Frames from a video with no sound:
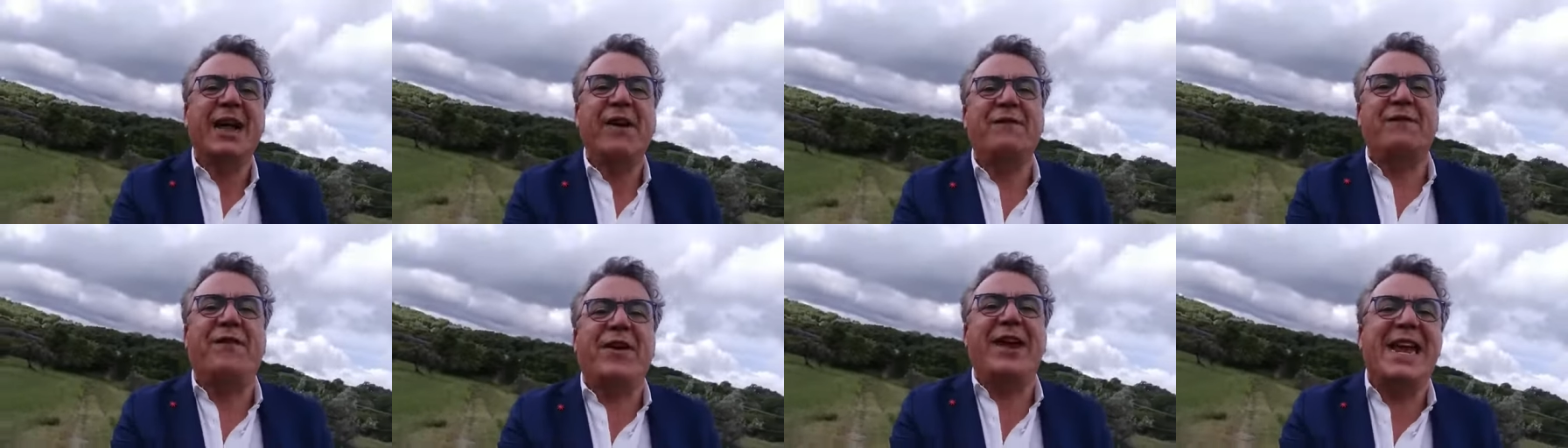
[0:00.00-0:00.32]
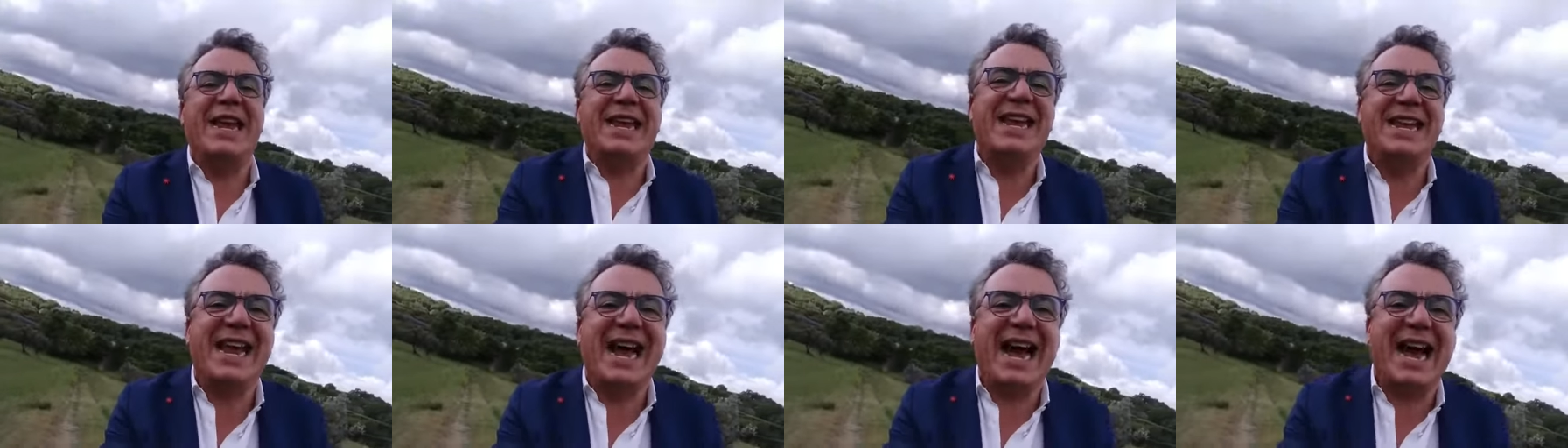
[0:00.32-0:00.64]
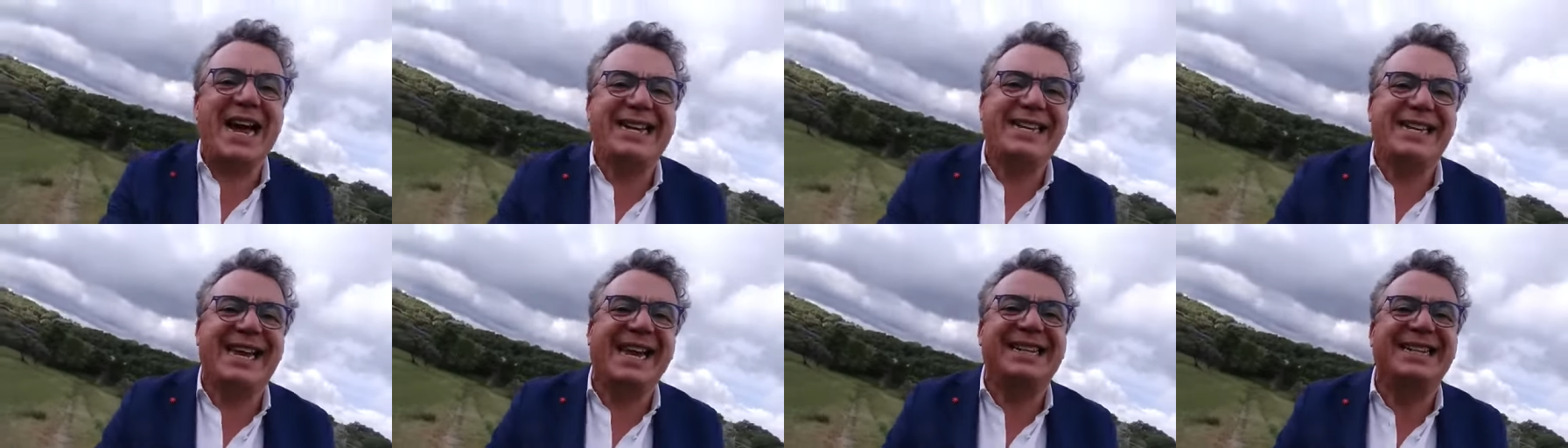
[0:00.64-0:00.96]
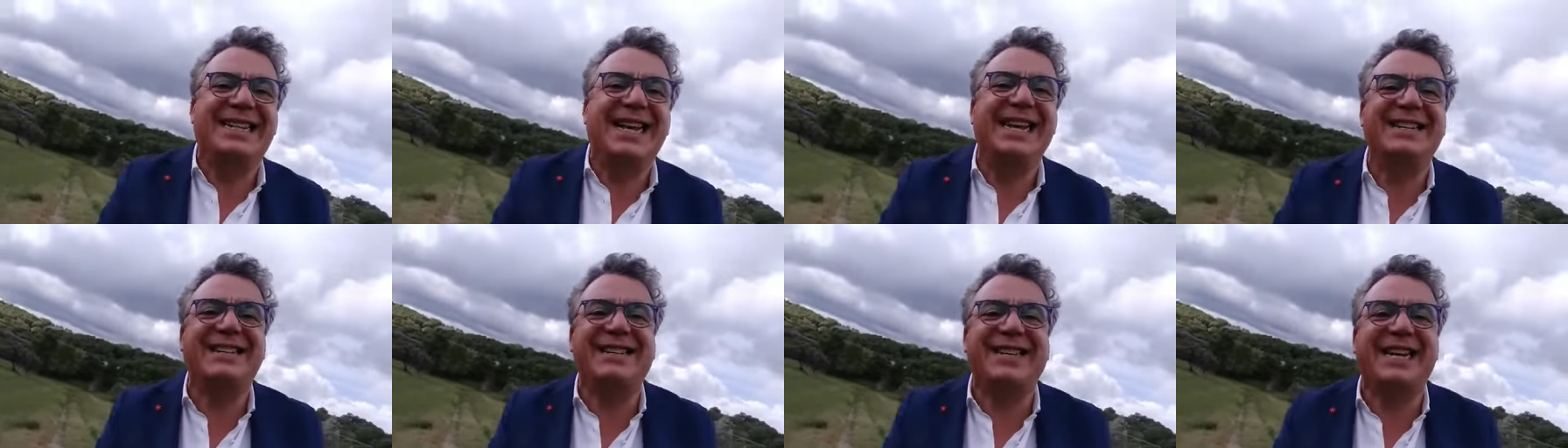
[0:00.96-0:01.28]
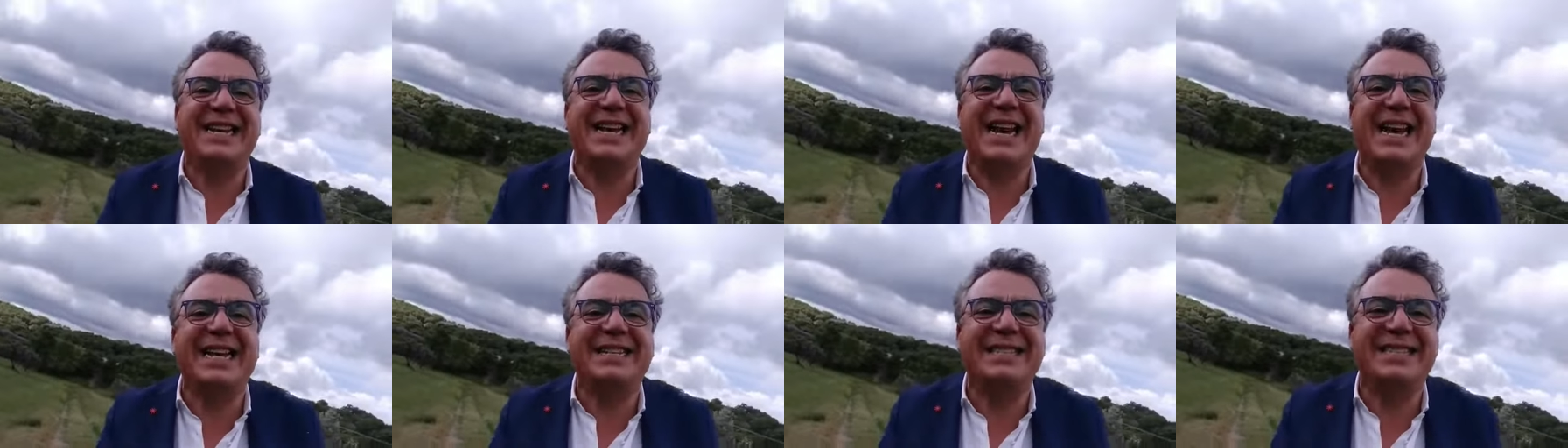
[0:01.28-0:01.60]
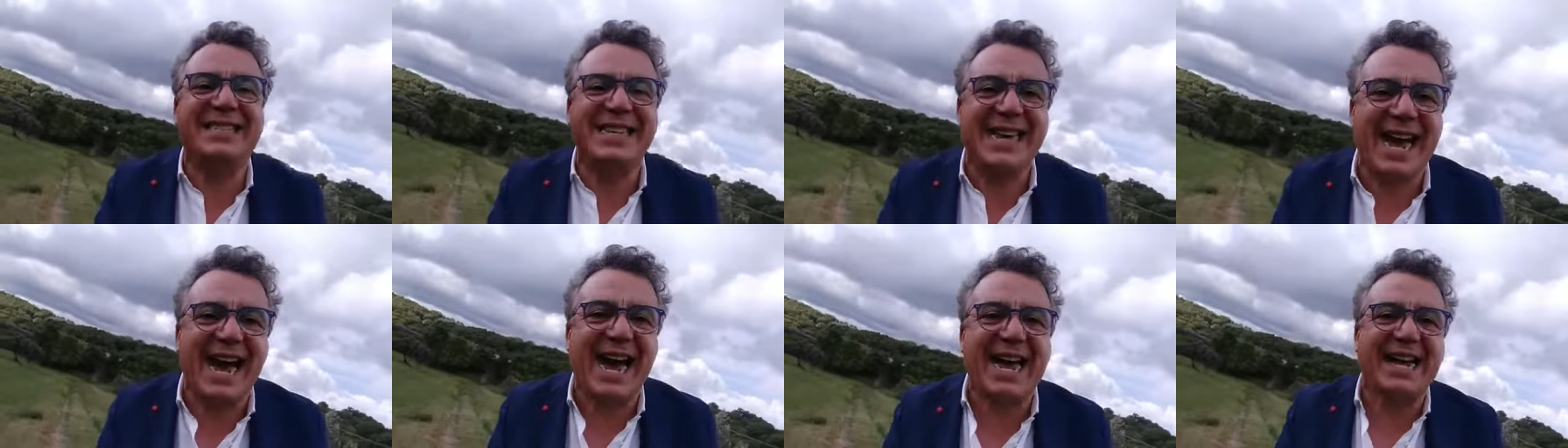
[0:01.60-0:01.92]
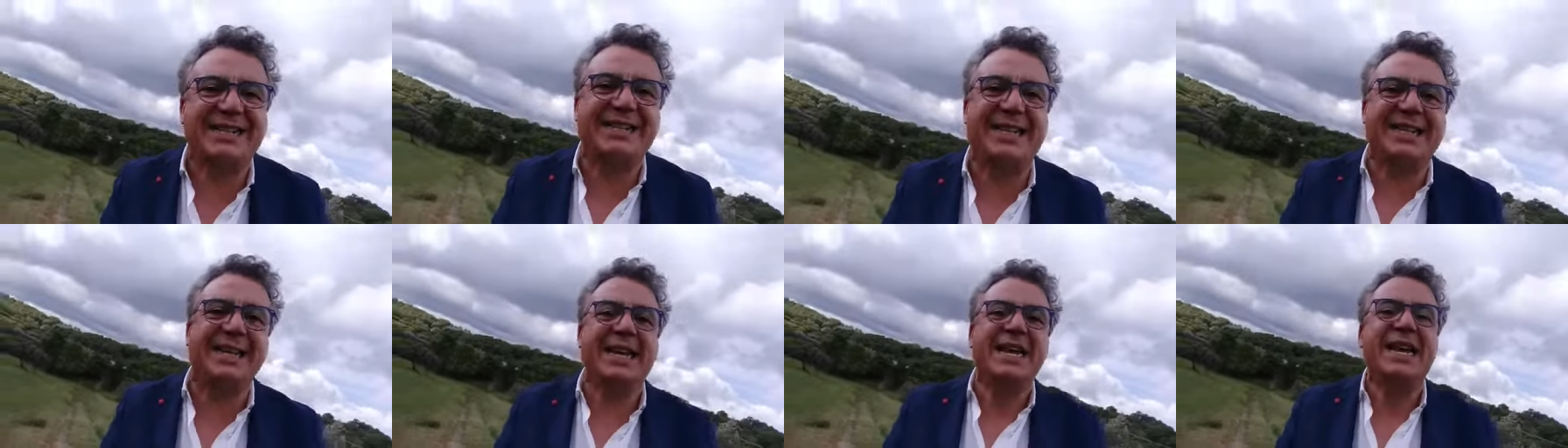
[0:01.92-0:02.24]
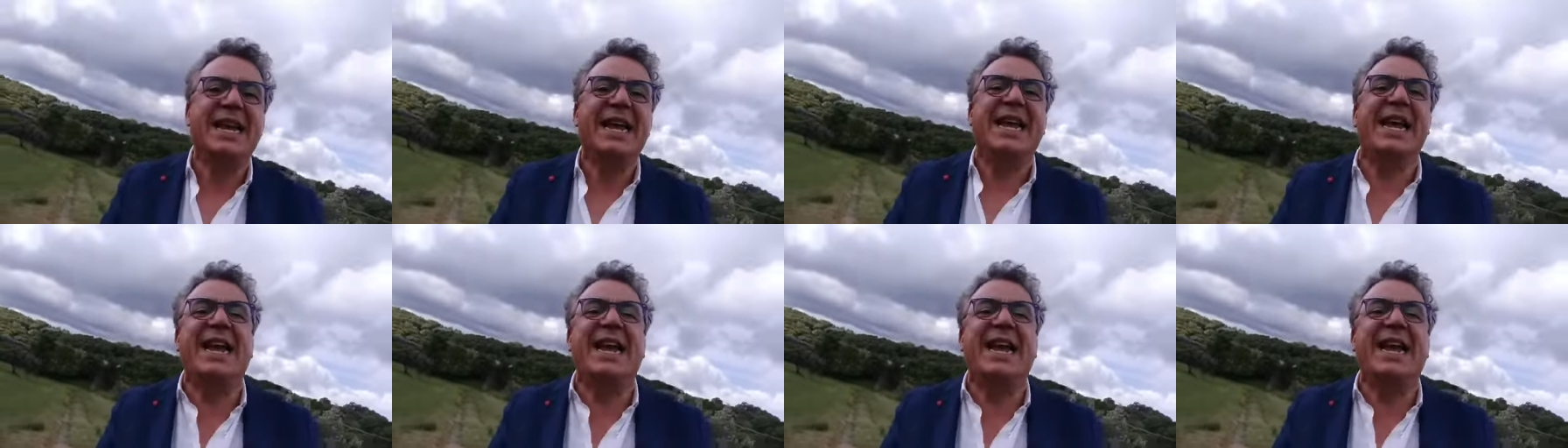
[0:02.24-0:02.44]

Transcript: vigliacchi e disgraziati,